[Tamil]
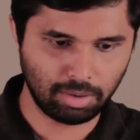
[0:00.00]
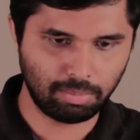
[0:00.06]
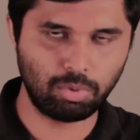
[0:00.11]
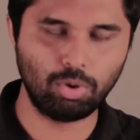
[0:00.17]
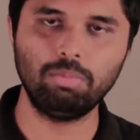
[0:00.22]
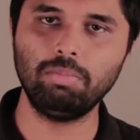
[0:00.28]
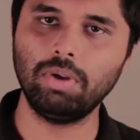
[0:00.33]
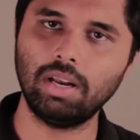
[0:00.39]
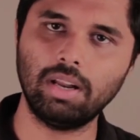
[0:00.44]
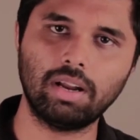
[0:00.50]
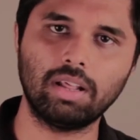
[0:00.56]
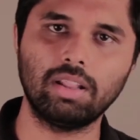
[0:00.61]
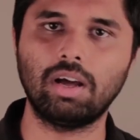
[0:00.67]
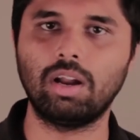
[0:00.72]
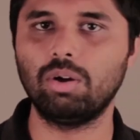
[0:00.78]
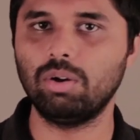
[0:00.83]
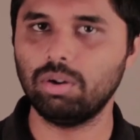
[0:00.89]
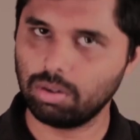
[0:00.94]
நீங்கள்
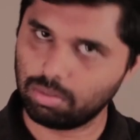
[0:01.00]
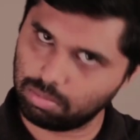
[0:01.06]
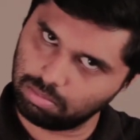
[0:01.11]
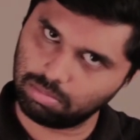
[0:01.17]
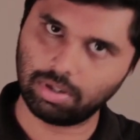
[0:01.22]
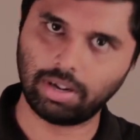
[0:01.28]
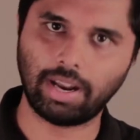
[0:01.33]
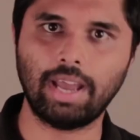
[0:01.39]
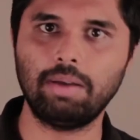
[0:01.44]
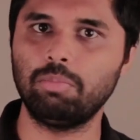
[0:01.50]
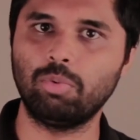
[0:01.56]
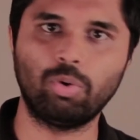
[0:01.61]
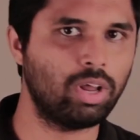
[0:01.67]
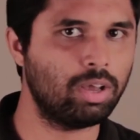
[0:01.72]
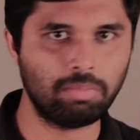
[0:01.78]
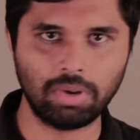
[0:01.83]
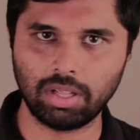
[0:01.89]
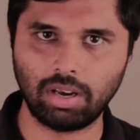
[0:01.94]
பூமியில் இருந்தாலும்
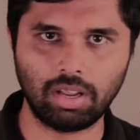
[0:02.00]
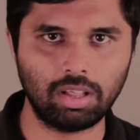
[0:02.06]
டைம் ஒரே